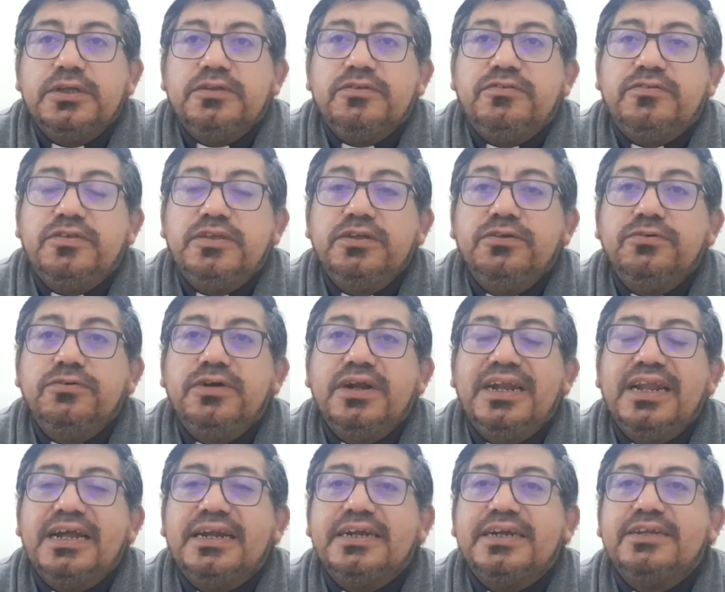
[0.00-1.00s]
sino
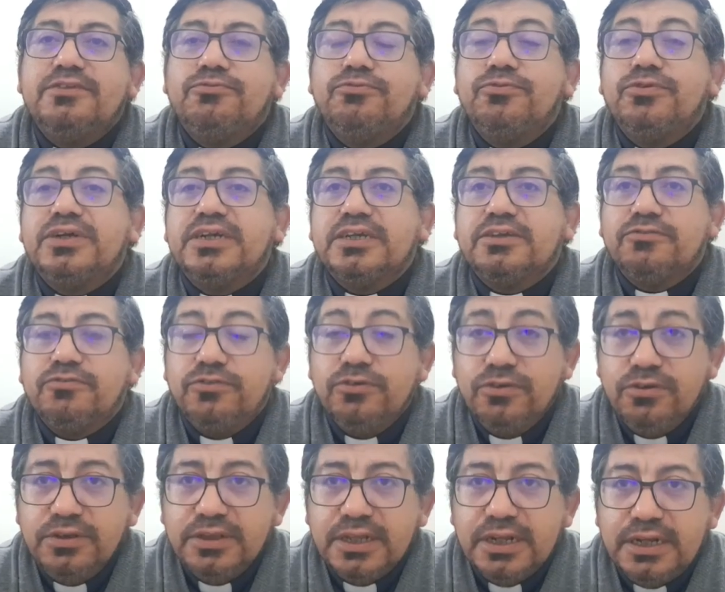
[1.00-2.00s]
la
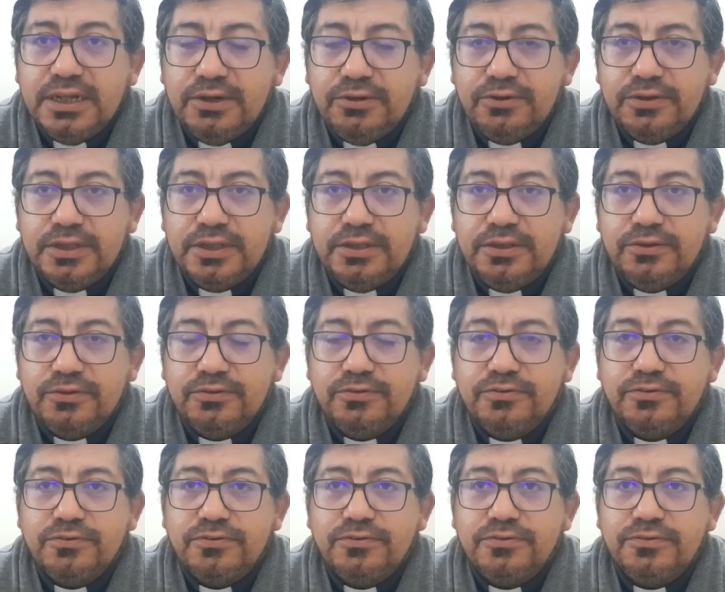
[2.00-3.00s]
resurrección del Hijo de
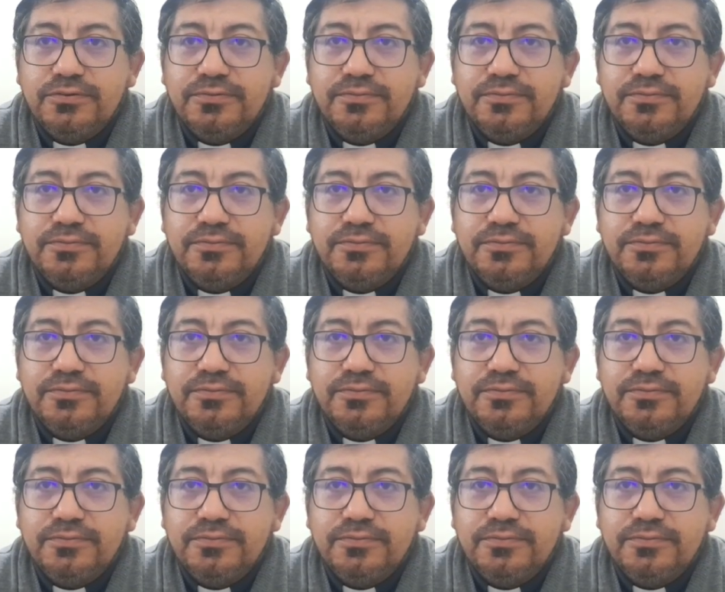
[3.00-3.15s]
Dios.